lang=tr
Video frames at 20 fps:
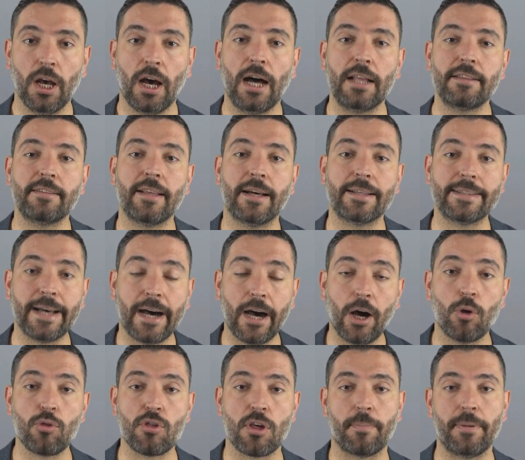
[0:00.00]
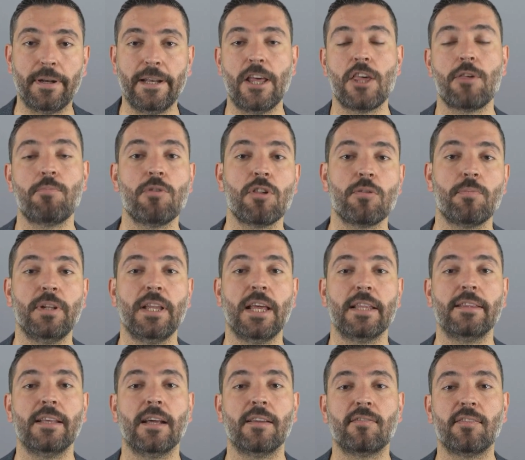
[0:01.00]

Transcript: Hatta daha önce Birleşmiş Milletler